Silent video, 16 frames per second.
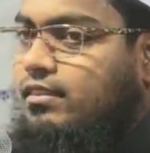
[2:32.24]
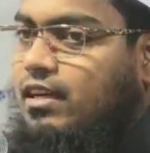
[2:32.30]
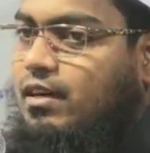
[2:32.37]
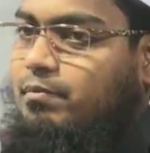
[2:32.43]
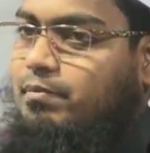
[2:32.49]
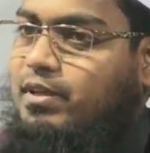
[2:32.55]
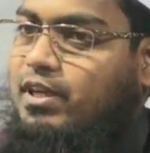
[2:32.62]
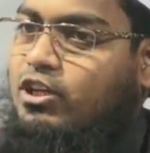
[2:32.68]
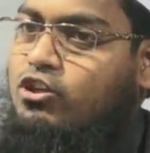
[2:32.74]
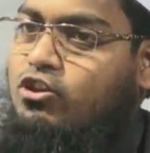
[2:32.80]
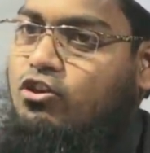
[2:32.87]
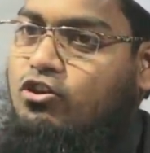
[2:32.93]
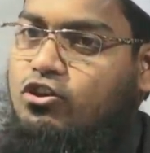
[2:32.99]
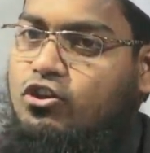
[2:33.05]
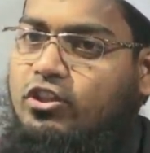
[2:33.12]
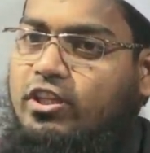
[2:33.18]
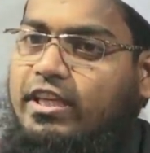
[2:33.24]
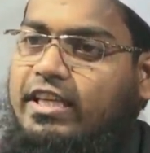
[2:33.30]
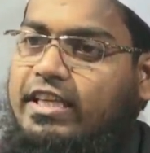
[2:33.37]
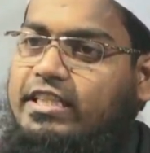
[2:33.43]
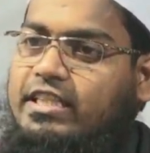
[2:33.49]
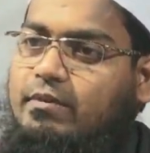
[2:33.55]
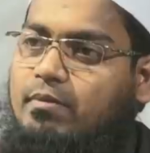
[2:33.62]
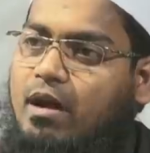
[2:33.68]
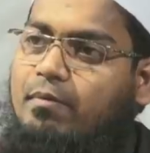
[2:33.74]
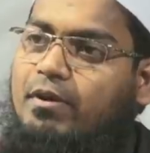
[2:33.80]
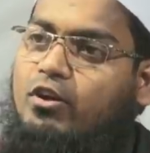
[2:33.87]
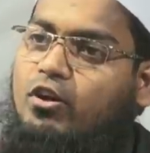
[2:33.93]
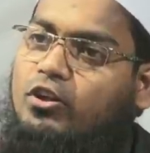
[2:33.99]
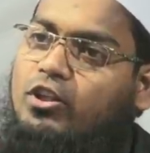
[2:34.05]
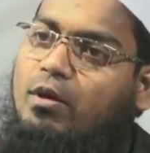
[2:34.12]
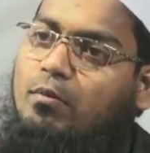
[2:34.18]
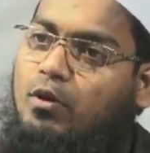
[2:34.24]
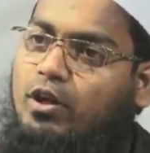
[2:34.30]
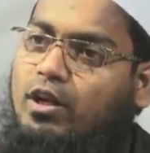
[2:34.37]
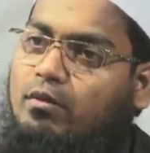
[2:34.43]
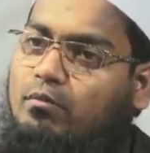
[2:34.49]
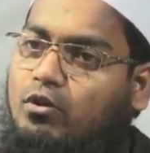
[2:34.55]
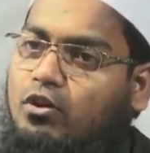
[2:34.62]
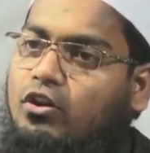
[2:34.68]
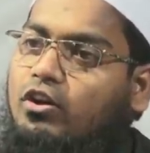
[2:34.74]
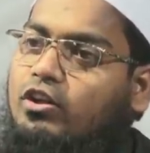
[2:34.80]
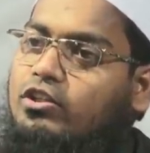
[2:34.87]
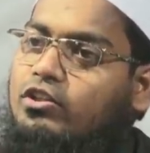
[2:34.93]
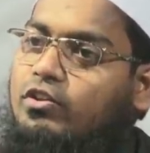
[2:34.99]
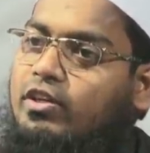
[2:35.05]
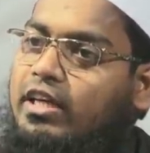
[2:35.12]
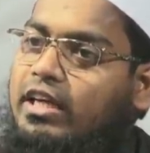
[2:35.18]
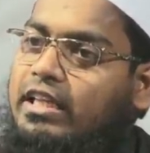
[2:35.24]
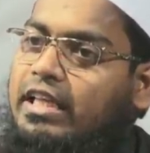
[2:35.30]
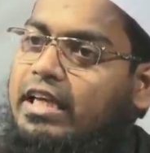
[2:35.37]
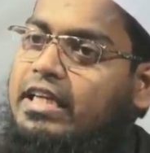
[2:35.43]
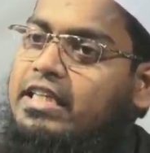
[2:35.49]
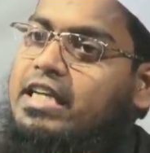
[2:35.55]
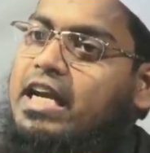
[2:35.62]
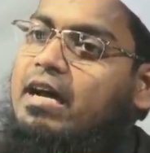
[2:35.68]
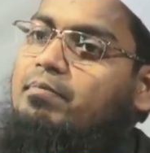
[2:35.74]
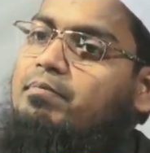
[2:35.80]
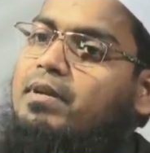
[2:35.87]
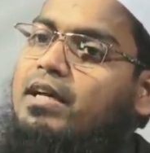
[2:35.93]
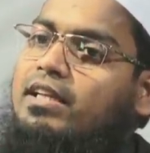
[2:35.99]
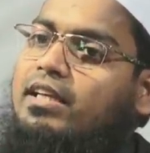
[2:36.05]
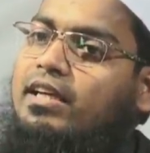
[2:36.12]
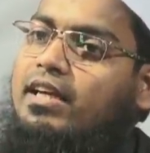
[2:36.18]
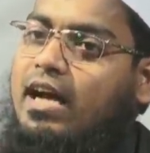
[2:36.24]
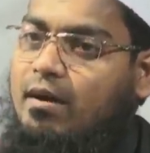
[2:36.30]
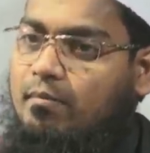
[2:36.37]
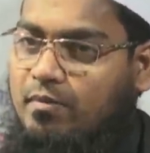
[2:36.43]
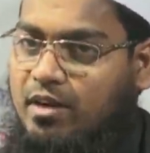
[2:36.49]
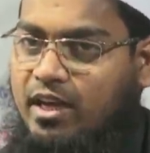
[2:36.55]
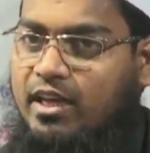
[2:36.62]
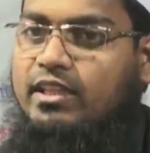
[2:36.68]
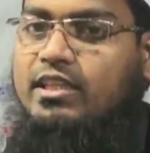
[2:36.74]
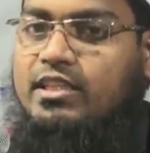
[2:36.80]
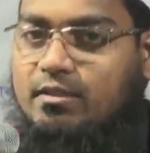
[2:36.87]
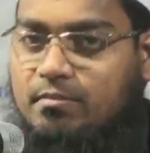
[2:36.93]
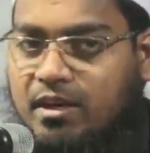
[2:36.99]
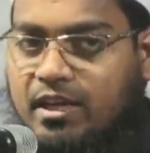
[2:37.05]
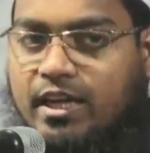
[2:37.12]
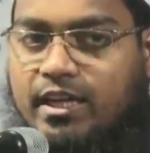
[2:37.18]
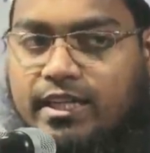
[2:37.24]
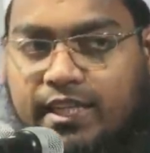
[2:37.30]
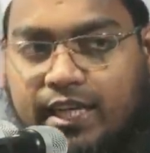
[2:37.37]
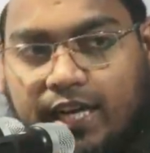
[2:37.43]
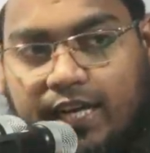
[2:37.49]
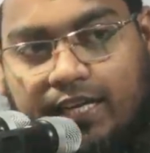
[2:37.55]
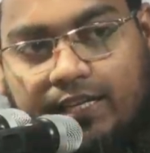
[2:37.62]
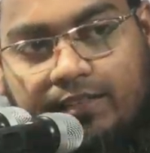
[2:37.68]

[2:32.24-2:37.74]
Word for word: আপনারা সংসদে গিয়ে যেভাবে কথা বলেন মনে হয় যেন এদেশ আপনাদের আমরা এদেশে ভাড়াটিয়া